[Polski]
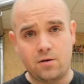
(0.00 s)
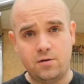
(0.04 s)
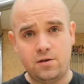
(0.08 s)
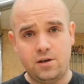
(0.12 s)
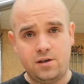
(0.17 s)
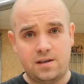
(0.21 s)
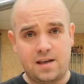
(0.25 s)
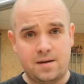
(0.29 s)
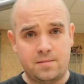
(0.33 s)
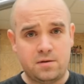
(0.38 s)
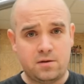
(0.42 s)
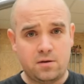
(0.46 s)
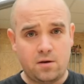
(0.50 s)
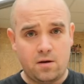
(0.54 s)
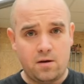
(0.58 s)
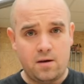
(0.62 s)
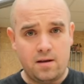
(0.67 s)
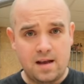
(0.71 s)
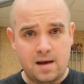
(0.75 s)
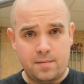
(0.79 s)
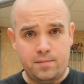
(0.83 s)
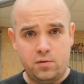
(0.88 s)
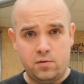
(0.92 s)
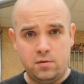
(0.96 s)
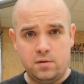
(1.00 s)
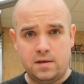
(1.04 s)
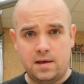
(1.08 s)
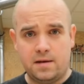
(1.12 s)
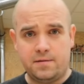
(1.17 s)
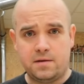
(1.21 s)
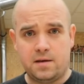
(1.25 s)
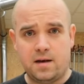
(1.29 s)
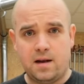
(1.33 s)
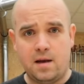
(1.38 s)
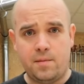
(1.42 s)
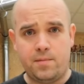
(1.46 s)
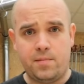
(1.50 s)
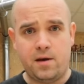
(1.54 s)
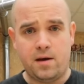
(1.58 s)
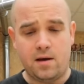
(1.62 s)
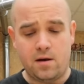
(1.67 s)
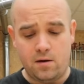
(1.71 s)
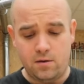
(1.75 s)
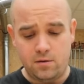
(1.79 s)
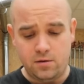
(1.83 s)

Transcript: on gdzieś tam stoi na półce w sklepie,